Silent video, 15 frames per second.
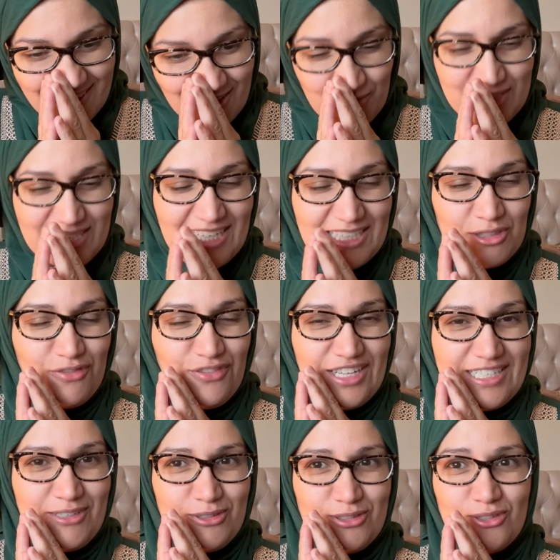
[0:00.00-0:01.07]
On t'arrête de faire
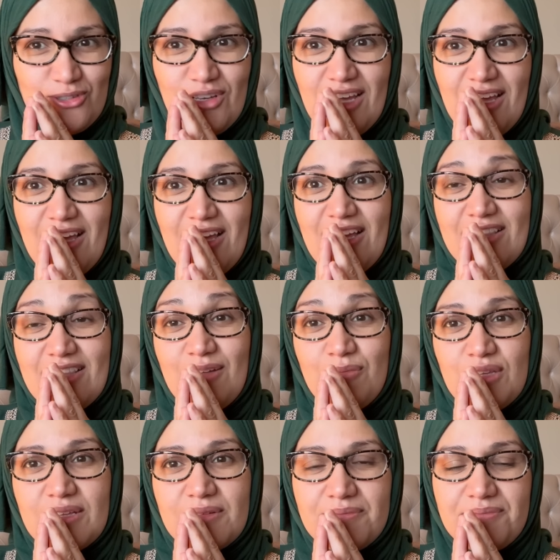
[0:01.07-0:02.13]
les gros yeux. Non
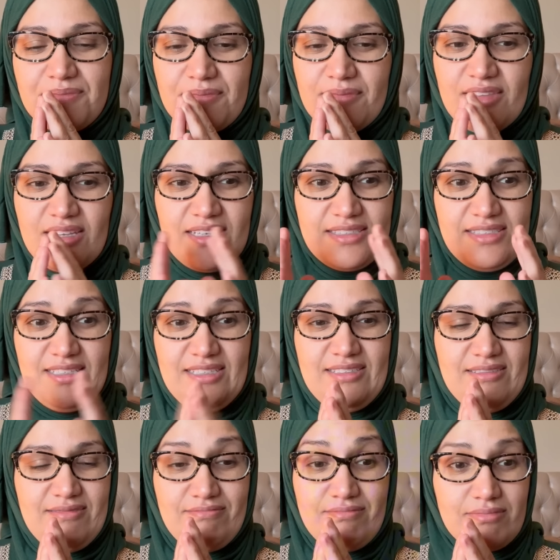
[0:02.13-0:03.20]
mais,
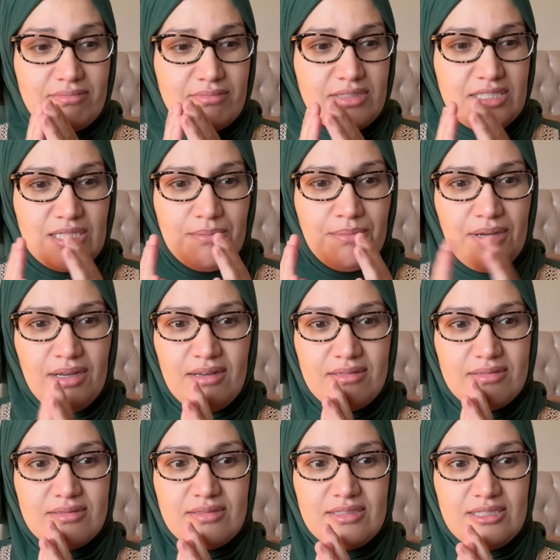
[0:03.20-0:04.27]
je sais pas,
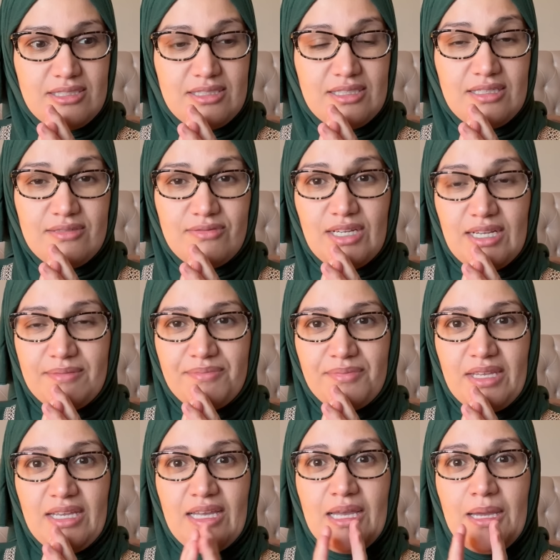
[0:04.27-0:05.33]
c'est... Voilà,
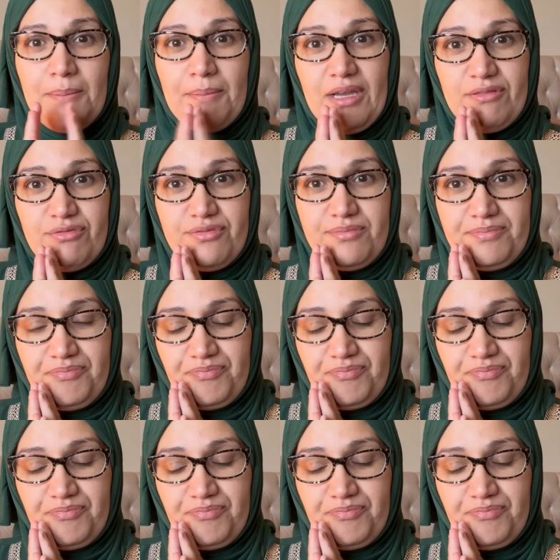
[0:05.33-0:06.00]
bref.